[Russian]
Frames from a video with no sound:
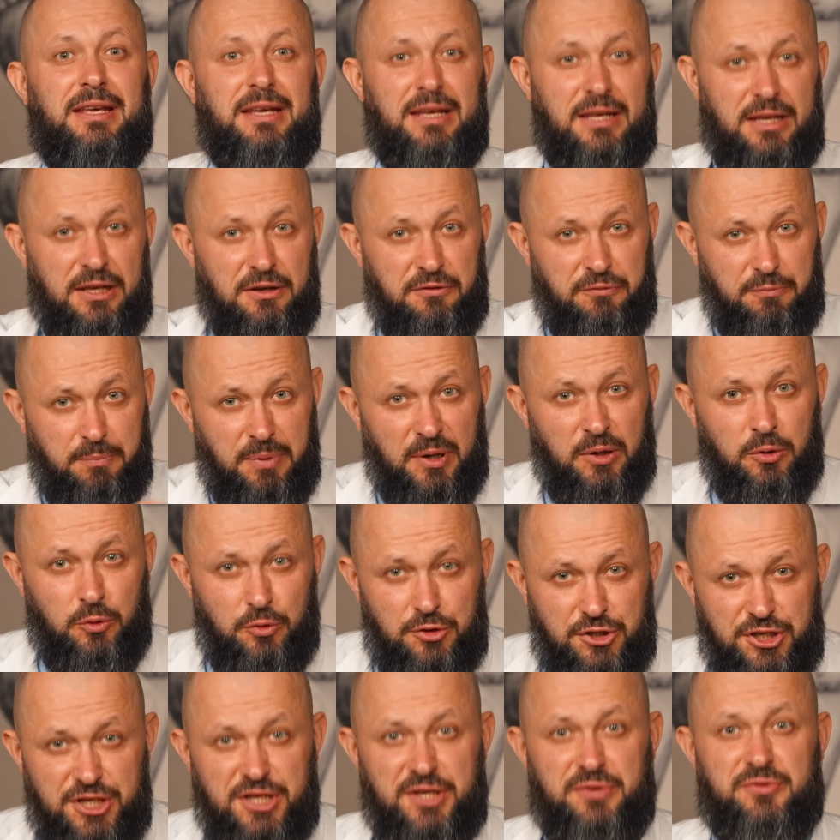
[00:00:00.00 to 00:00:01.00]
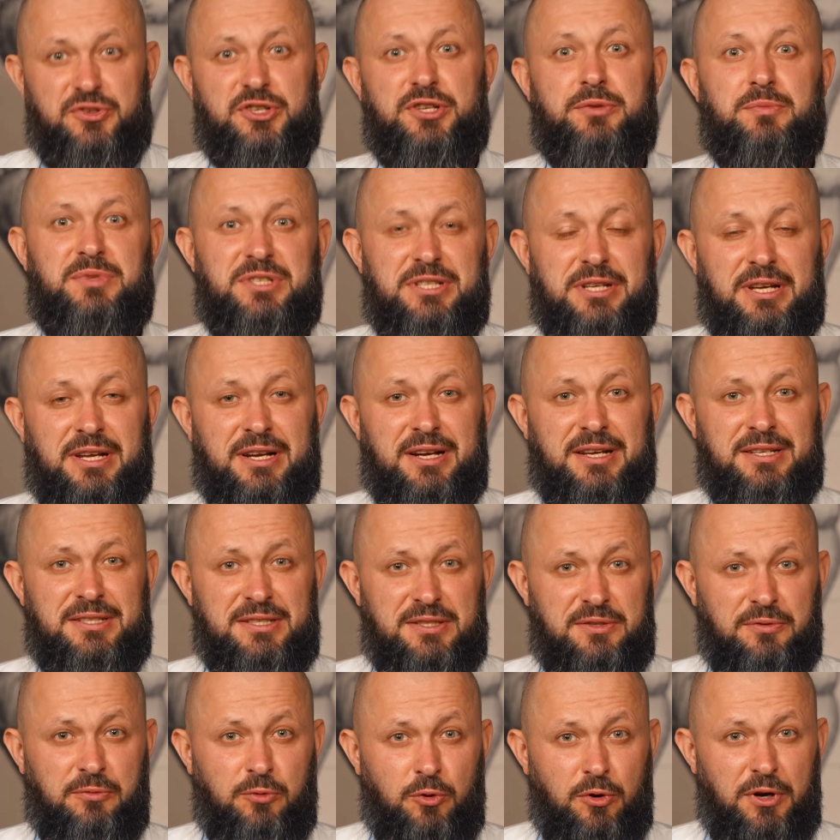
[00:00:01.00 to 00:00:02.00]
и в получившемся
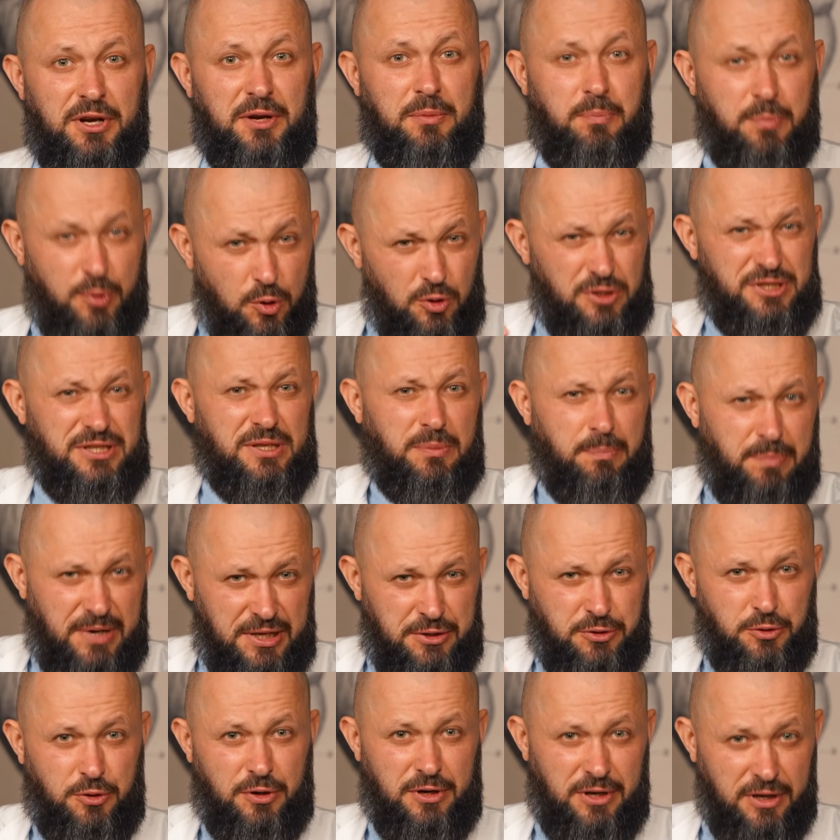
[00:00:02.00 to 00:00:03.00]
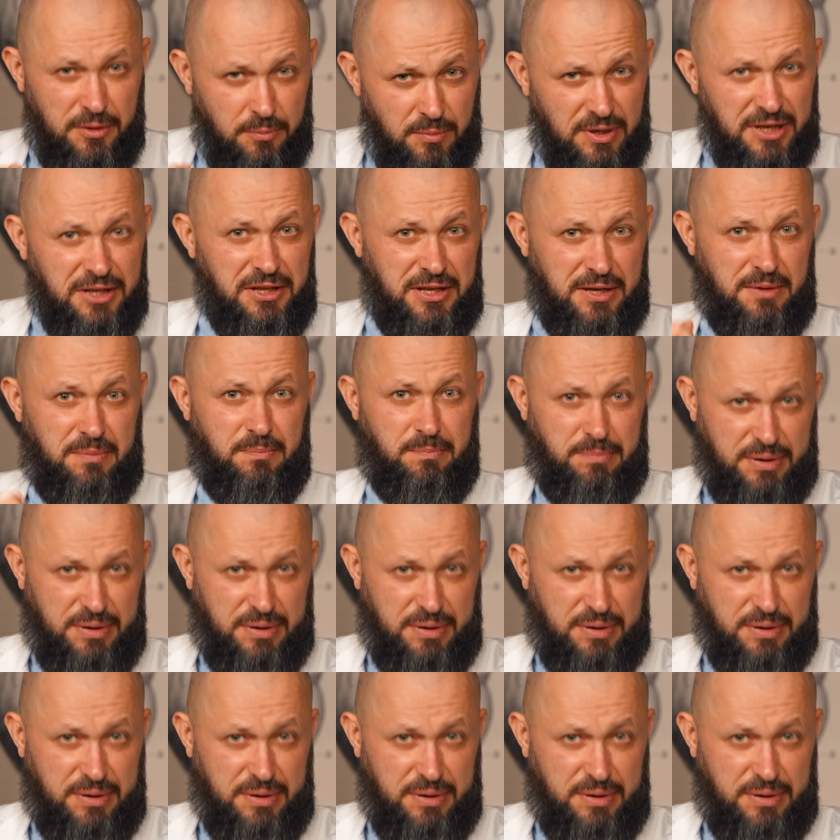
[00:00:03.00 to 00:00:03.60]
растворе просто потерли мыло,